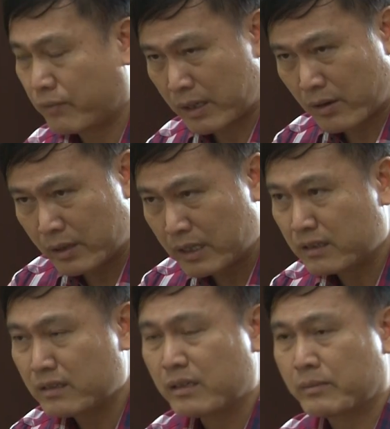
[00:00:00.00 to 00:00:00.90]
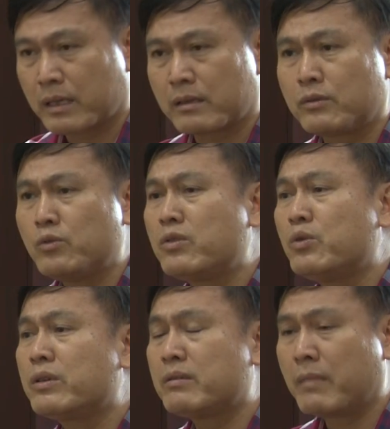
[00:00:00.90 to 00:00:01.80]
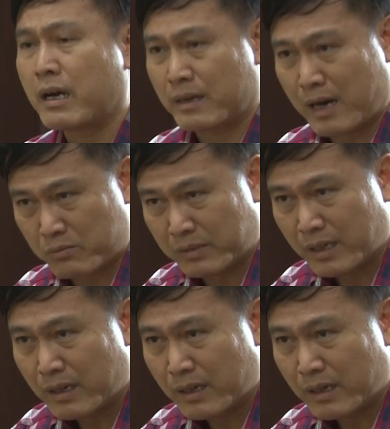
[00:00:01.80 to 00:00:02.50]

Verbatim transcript: phải nói là những người mà luôn luôn mở lòng